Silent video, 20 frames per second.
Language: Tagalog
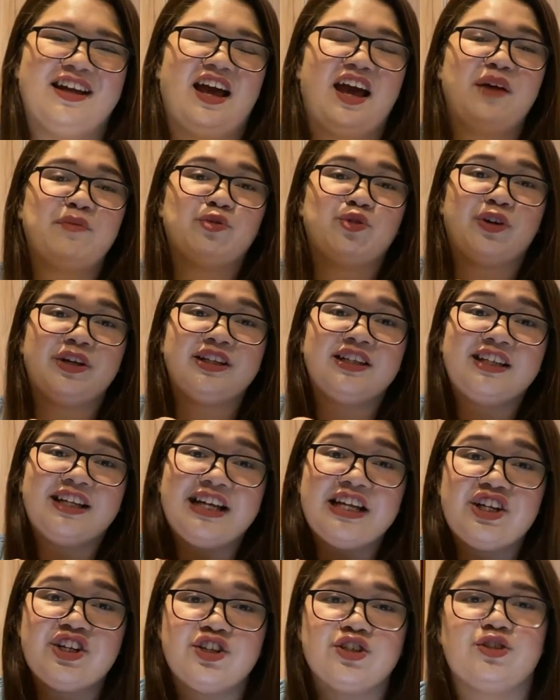I'm 23
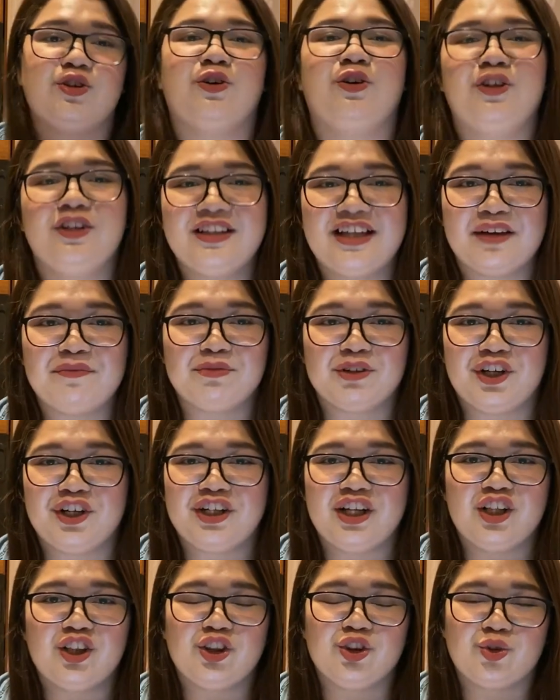years old. I'm
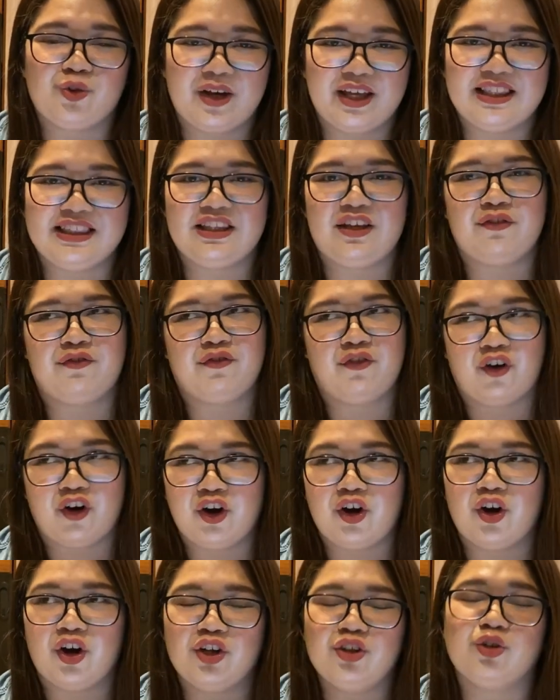turning
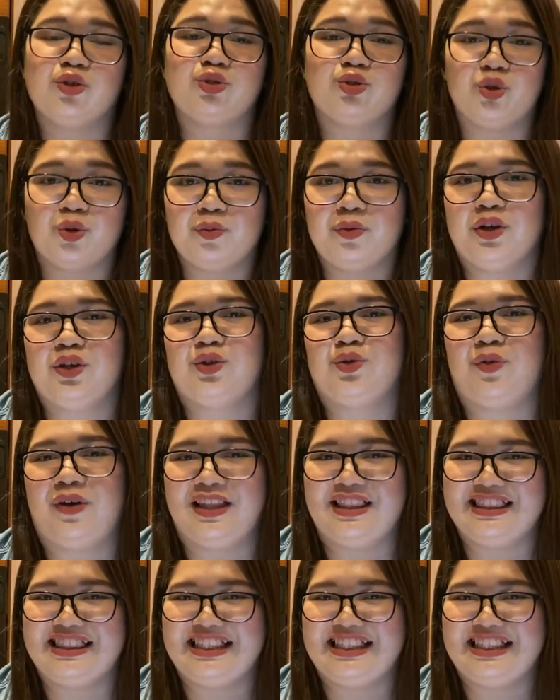24 on October 20.